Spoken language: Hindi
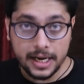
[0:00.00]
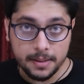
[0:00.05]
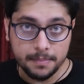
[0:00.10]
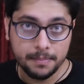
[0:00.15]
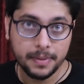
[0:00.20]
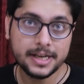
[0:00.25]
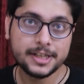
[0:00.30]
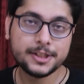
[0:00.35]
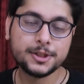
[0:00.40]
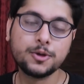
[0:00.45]
इन
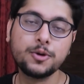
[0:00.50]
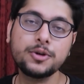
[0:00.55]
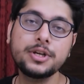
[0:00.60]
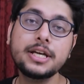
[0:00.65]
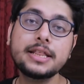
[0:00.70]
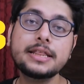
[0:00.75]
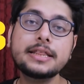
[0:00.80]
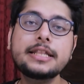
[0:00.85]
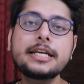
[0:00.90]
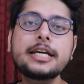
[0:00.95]
बर्ड्स को
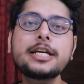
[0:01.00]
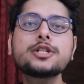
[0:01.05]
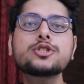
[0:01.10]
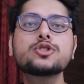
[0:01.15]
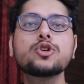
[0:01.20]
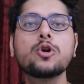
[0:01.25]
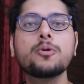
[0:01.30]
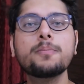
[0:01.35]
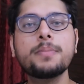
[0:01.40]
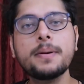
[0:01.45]
ये तीन
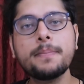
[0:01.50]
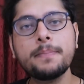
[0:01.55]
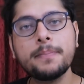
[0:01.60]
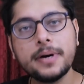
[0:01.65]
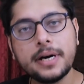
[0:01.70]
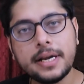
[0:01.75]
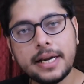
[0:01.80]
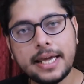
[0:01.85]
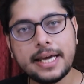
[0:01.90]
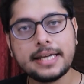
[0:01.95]
सौ रुपये
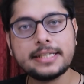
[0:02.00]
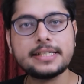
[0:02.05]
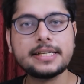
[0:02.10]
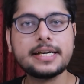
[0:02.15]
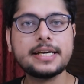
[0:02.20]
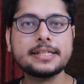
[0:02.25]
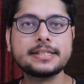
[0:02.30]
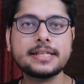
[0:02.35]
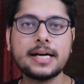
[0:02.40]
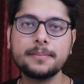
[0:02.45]
पर के जी
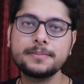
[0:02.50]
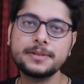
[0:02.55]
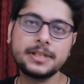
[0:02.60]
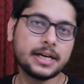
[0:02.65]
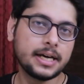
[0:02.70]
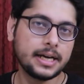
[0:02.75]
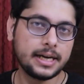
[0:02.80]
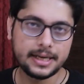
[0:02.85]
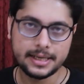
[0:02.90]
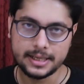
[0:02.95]
के हिसाब से
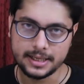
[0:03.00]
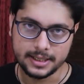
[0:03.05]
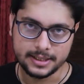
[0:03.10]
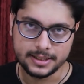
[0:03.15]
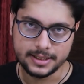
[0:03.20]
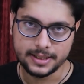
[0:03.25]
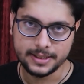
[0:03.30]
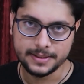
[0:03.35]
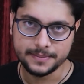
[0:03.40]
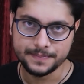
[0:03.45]
कलेक्ट
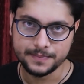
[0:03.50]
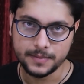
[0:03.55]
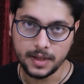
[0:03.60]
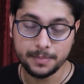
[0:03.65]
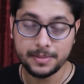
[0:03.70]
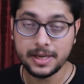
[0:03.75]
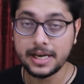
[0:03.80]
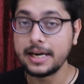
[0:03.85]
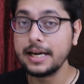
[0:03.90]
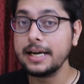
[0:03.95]
करते हैं
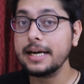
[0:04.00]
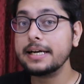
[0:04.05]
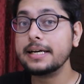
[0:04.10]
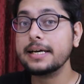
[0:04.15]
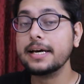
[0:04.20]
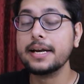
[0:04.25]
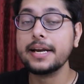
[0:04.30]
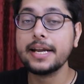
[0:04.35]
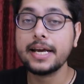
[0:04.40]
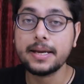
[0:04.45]
अब ये कलेक्ट
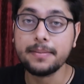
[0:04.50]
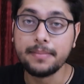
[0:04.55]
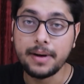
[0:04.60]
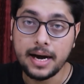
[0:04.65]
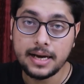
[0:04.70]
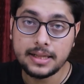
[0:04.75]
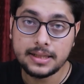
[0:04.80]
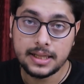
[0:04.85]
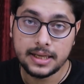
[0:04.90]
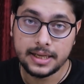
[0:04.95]
करने के
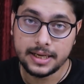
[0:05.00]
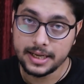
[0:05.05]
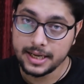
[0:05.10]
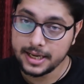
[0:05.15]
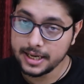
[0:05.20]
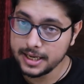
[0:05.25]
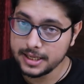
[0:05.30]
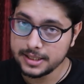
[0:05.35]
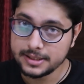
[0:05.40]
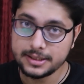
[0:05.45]
बाद
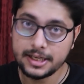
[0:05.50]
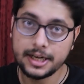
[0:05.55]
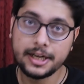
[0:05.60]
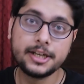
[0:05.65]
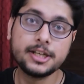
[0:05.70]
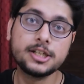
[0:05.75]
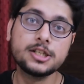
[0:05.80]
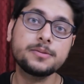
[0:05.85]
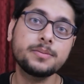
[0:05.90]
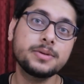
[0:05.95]
इनके
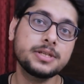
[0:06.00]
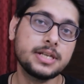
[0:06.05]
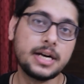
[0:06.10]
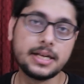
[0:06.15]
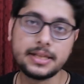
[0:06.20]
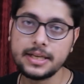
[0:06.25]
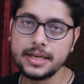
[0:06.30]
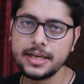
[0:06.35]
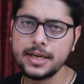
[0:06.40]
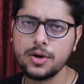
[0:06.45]
सेंटर्स में
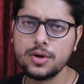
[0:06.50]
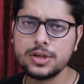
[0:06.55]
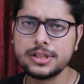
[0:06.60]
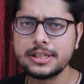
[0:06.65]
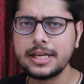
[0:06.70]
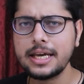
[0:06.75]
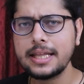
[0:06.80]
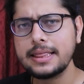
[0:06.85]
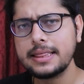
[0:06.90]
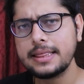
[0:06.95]
जाती है और
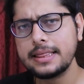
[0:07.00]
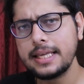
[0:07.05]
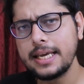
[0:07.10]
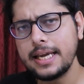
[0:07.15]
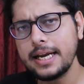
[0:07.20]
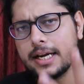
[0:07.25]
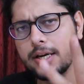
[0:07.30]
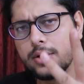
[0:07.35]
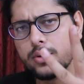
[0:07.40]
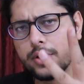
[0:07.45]
इसके
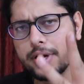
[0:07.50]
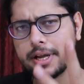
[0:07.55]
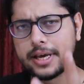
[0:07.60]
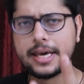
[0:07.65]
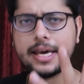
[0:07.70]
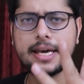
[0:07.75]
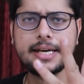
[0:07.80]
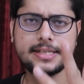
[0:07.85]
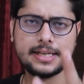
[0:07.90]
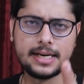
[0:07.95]
तीन टुकड़े
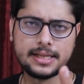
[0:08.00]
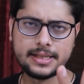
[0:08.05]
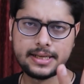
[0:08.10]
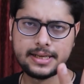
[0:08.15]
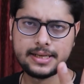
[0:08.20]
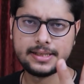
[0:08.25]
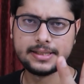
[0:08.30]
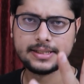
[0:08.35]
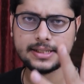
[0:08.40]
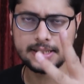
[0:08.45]
किए जाते
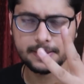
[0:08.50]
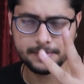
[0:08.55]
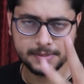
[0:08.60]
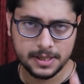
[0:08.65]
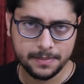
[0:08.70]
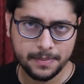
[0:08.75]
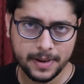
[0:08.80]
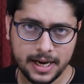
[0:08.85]
हैं सबसे